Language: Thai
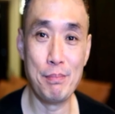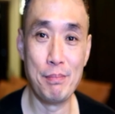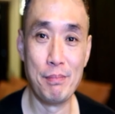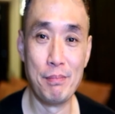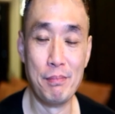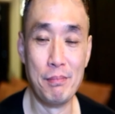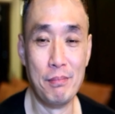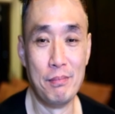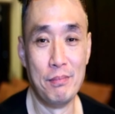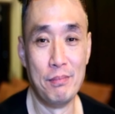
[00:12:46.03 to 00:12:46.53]

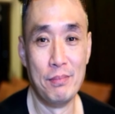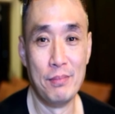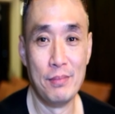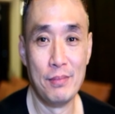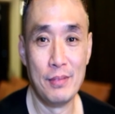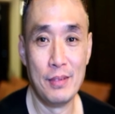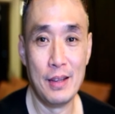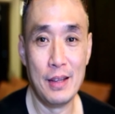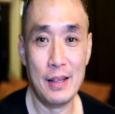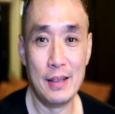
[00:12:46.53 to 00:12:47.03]

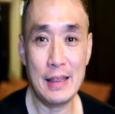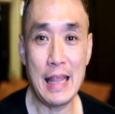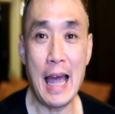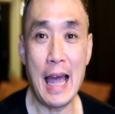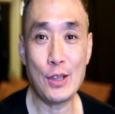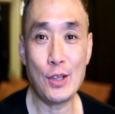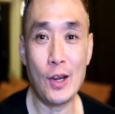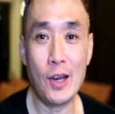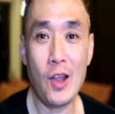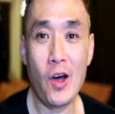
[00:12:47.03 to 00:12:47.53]
40ตาย
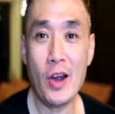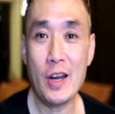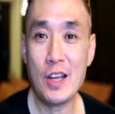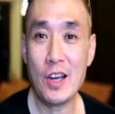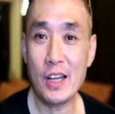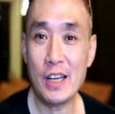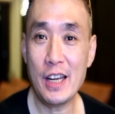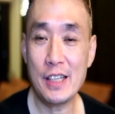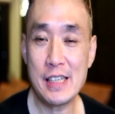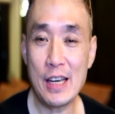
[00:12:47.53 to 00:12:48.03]
ตอน100นึง
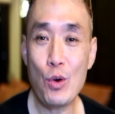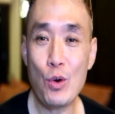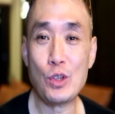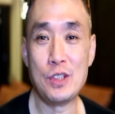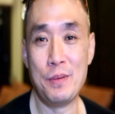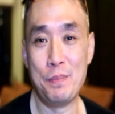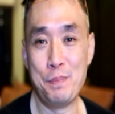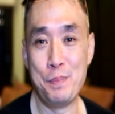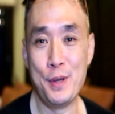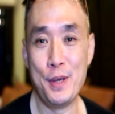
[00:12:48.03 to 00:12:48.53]
ก็ได้ใช้
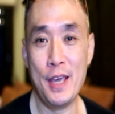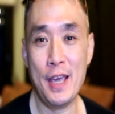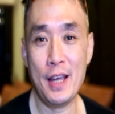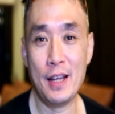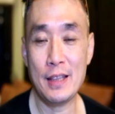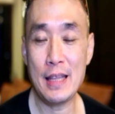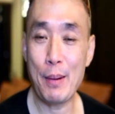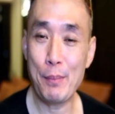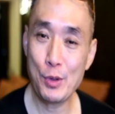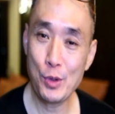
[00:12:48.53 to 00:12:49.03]
60ปีเอง
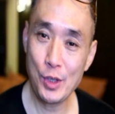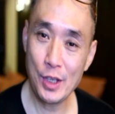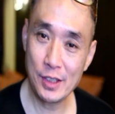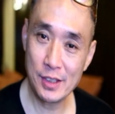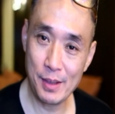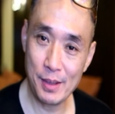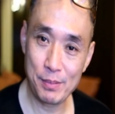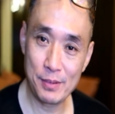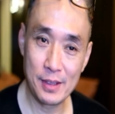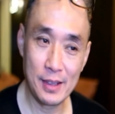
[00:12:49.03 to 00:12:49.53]
ทำอายุ
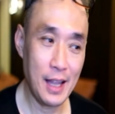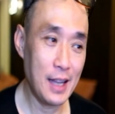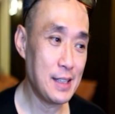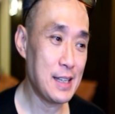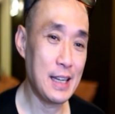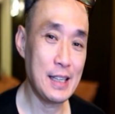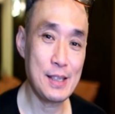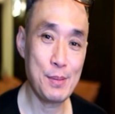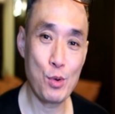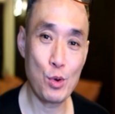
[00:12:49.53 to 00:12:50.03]
20ได้ใช้
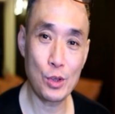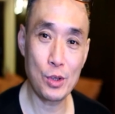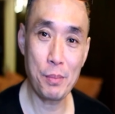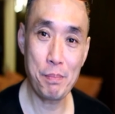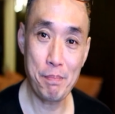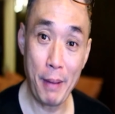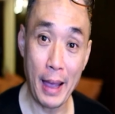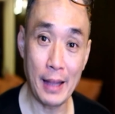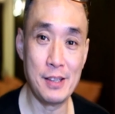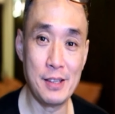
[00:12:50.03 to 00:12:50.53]
จมูกต้อง
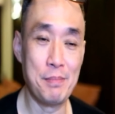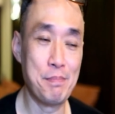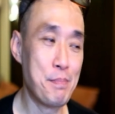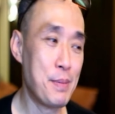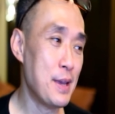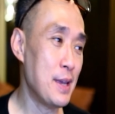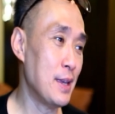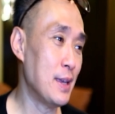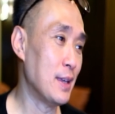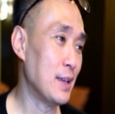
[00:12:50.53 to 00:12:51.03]
80
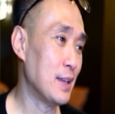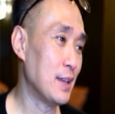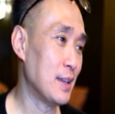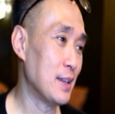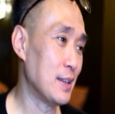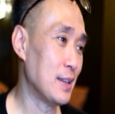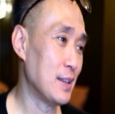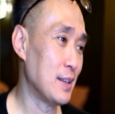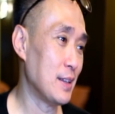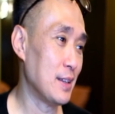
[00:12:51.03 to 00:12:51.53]
ปี
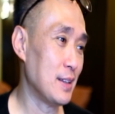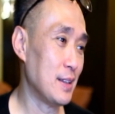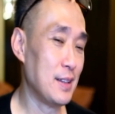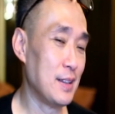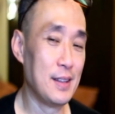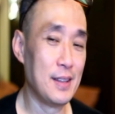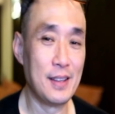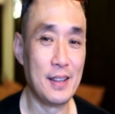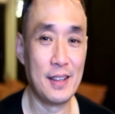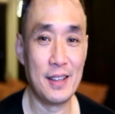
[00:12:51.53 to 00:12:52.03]

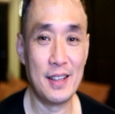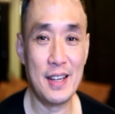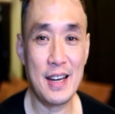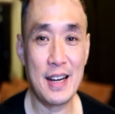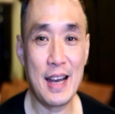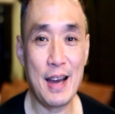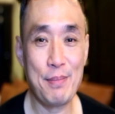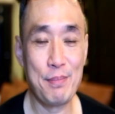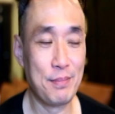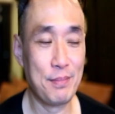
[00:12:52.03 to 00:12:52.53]
นะ
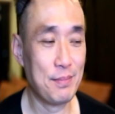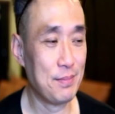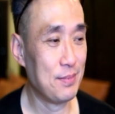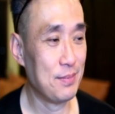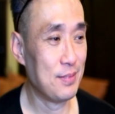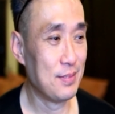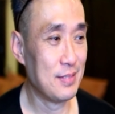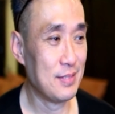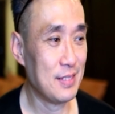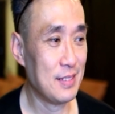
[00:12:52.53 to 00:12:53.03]
ครับ
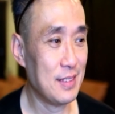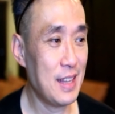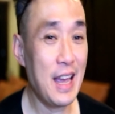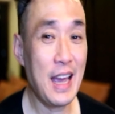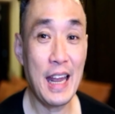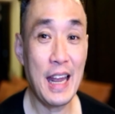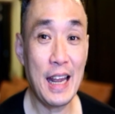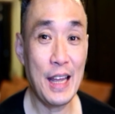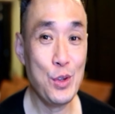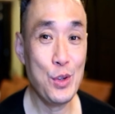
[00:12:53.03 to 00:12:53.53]
นะ
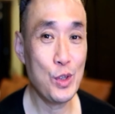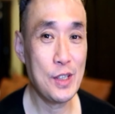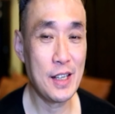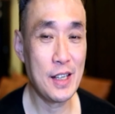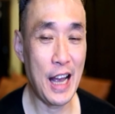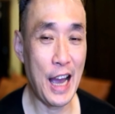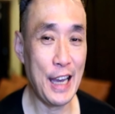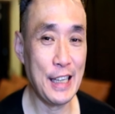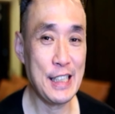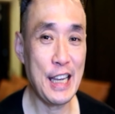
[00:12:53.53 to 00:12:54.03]
อายุ
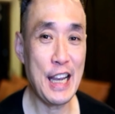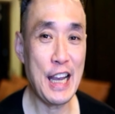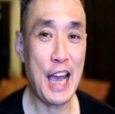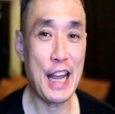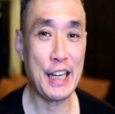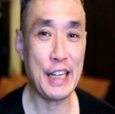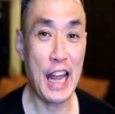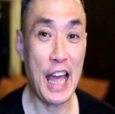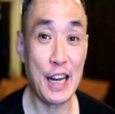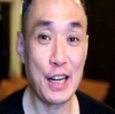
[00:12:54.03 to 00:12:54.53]
ไขใช้งาน
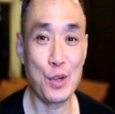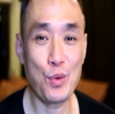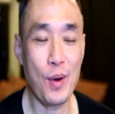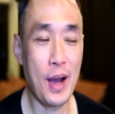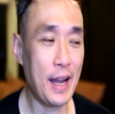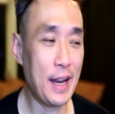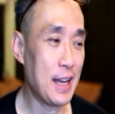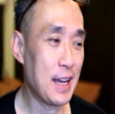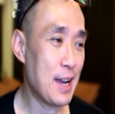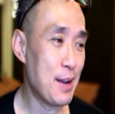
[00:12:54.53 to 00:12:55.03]
นานกว่า
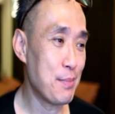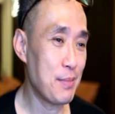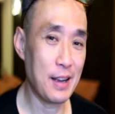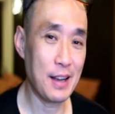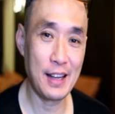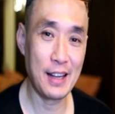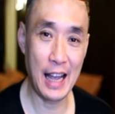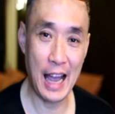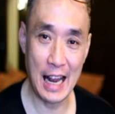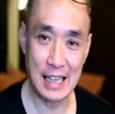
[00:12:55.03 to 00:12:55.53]
นะครับ
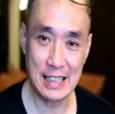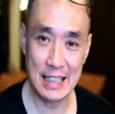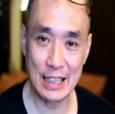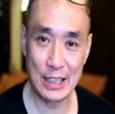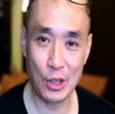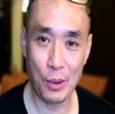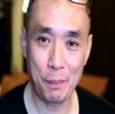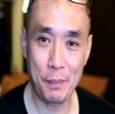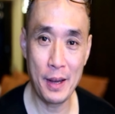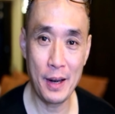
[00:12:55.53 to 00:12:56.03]
ขานเฉลี่ย
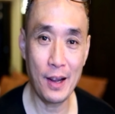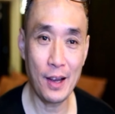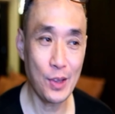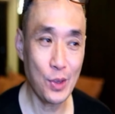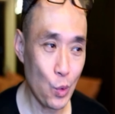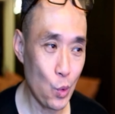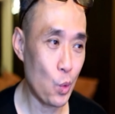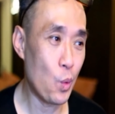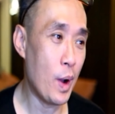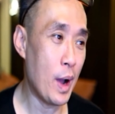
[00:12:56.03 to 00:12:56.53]
ต่อปีแล้วก็
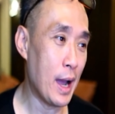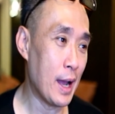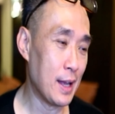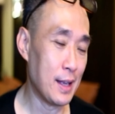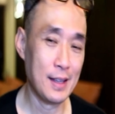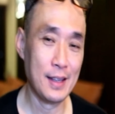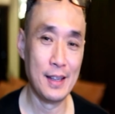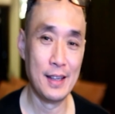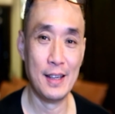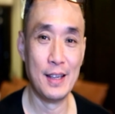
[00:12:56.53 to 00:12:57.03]
ถูกกว่า
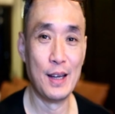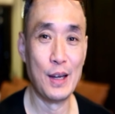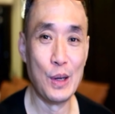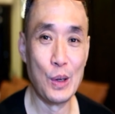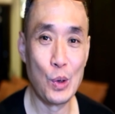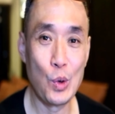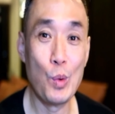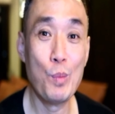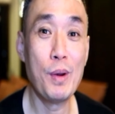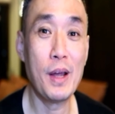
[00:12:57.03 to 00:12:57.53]

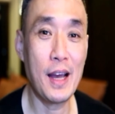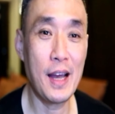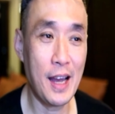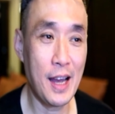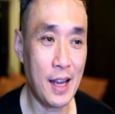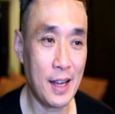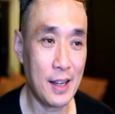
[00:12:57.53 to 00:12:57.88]
คุ้มราคา